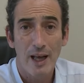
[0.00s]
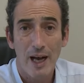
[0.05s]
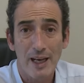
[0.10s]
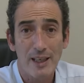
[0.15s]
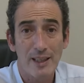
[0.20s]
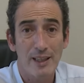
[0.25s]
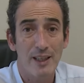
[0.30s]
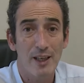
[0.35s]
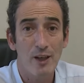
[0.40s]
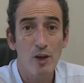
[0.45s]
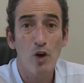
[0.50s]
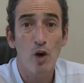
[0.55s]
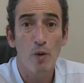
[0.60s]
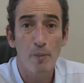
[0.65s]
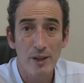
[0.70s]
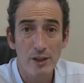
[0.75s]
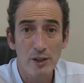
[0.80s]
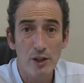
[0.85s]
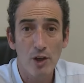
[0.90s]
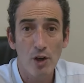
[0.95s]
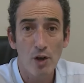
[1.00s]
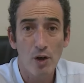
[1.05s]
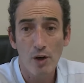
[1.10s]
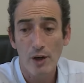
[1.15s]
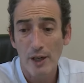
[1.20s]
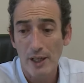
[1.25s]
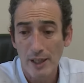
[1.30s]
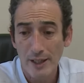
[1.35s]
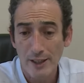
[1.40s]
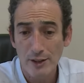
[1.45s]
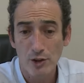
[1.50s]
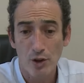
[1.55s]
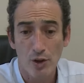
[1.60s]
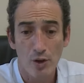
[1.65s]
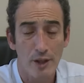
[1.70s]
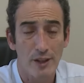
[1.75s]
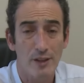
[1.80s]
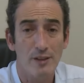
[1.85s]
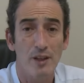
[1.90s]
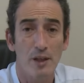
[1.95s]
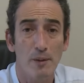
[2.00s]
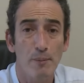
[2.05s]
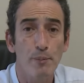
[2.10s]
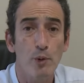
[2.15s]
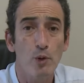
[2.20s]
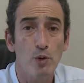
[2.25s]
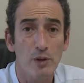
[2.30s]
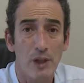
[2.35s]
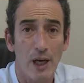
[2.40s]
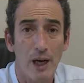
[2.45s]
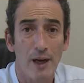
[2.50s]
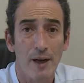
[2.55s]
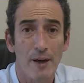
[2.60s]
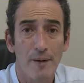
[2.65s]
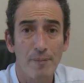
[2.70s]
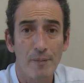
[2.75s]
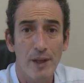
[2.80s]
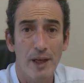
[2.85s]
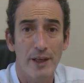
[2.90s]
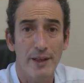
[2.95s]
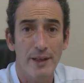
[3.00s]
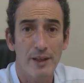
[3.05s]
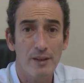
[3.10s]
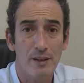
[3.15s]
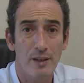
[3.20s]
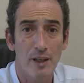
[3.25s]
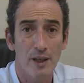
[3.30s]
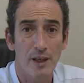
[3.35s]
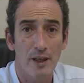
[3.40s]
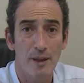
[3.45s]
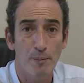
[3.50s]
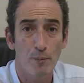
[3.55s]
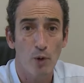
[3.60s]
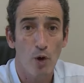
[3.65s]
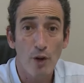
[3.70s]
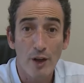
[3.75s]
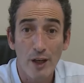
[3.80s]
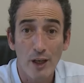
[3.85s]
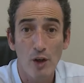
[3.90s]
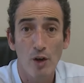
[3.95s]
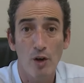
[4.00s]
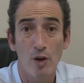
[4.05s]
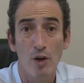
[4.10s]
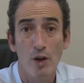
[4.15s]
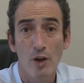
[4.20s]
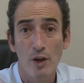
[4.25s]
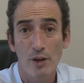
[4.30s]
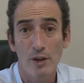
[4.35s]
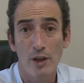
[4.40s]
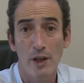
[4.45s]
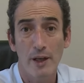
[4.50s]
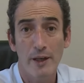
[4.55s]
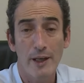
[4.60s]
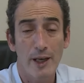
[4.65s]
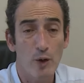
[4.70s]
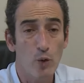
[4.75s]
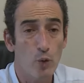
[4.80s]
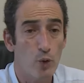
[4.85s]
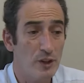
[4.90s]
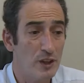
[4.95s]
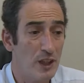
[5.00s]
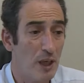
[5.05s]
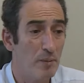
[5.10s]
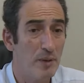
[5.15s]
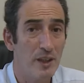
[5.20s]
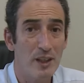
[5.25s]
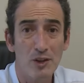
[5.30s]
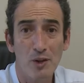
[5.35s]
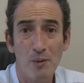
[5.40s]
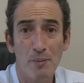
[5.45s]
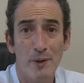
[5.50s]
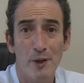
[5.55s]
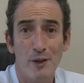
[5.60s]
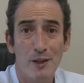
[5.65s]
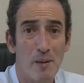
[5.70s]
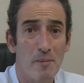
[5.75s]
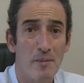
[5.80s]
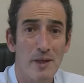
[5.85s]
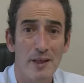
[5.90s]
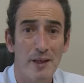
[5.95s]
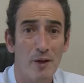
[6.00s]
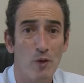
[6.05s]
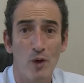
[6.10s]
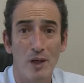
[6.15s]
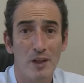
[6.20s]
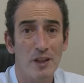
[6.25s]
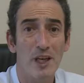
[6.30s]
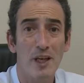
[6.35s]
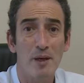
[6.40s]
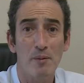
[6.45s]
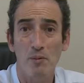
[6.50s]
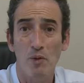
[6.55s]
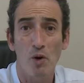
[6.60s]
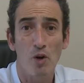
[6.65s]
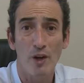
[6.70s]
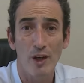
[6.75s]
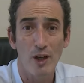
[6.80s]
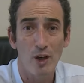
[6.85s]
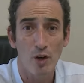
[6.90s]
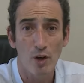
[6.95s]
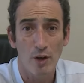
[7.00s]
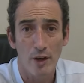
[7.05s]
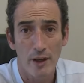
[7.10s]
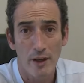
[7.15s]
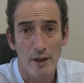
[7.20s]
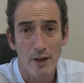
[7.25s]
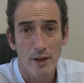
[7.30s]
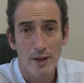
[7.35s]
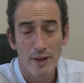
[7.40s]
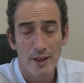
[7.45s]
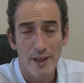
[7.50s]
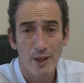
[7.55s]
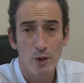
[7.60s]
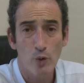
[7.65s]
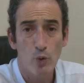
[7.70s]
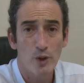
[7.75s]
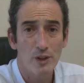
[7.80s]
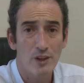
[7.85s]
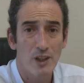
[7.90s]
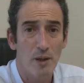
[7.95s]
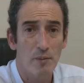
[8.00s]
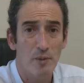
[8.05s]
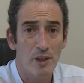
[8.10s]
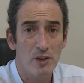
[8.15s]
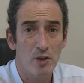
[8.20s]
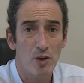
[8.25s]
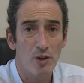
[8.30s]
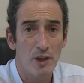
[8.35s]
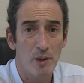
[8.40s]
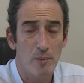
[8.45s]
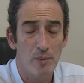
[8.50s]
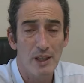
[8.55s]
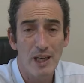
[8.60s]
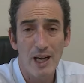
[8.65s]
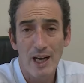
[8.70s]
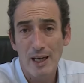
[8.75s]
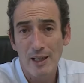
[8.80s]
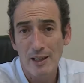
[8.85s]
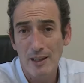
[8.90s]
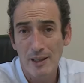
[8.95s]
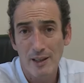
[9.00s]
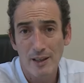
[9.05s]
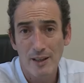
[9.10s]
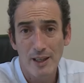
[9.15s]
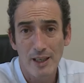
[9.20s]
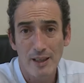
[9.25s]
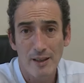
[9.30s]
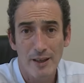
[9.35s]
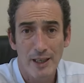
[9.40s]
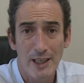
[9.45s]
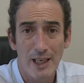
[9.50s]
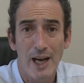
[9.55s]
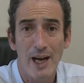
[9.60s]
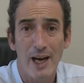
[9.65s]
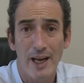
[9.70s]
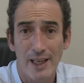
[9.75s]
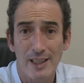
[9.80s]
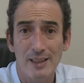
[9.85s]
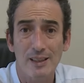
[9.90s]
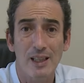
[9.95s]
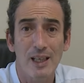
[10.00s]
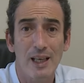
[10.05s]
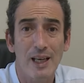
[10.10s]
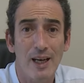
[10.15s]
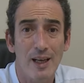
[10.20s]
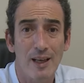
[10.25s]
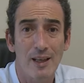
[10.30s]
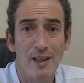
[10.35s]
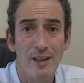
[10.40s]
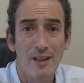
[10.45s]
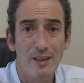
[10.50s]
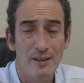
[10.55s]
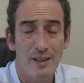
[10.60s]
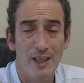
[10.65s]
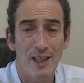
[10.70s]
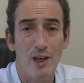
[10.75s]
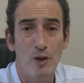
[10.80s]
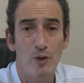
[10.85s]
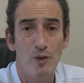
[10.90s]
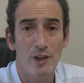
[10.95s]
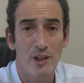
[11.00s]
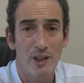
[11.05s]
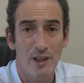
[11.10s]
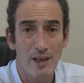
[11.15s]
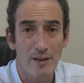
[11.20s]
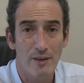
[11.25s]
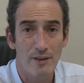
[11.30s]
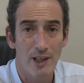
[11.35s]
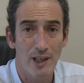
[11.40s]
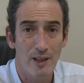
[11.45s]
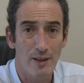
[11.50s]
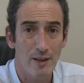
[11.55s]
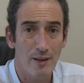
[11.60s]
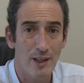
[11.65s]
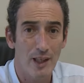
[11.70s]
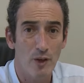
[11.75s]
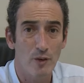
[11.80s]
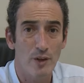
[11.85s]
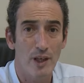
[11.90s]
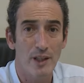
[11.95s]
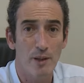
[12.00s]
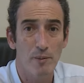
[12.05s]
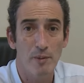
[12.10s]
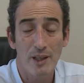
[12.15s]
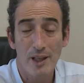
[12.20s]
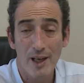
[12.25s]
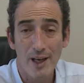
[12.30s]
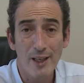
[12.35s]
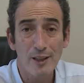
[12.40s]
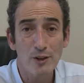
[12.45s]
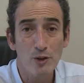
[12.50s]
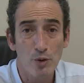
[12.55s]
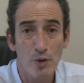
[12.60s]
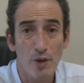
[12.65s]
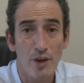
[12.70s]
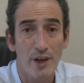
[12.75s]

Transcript: a quien cometió el hecho que se imputa en este modelo de enjuiciamiento, pero también en cualquier modelo de enjuiciamiento criminal y, la garantía de la unanimidad es un